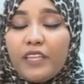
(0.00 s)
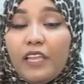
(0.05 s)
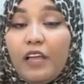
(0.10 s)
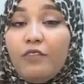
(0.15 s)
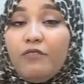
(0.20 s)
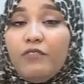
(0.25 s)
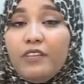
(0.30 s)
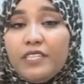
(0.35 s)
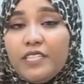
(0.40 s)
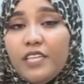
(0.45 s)

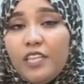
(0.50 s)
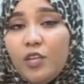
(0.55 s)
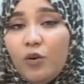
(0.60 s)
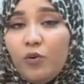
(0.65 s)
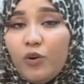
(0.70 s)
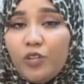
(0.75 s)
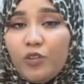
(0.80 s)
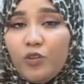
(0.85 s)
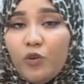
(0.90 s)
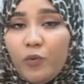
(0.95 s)
تحفيز
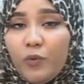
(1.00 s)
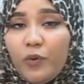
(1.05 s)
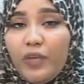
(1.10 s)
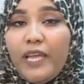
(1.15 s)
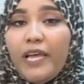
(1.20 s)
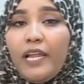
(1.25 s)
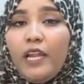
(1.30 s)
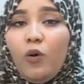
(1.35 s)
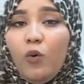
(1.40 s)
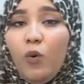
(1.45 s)
الدورة
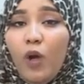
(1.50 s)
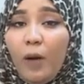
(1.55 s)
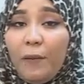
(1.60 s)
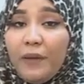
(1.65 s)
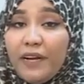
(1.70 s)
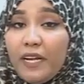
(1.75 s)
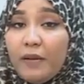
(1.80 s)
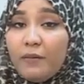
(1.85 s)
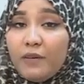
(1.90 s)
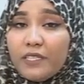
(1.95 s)
الدموية اللي هو
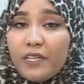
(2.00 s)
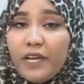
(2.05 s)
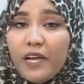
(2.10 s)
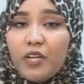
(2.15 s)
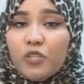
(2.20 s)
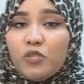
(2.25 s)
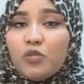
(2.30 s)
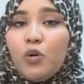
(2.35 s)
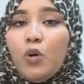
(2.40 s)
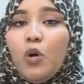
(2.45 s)
عملنا
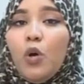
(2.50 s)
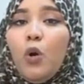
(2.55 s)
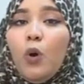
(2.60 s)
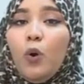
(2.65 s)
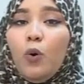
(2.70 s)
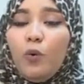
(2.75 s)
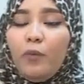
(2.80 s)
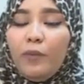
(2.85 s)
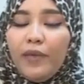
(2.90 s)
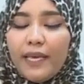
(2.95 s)
مساج
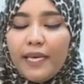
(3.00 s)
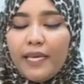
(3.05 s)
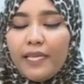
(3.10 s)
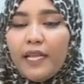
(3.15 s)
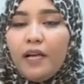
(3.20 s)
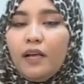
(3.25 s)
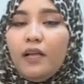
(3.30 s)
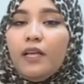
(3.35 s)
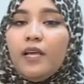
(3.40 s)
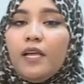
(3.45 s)

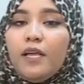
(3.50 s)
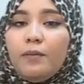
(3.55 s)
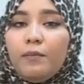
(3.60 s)
وبكده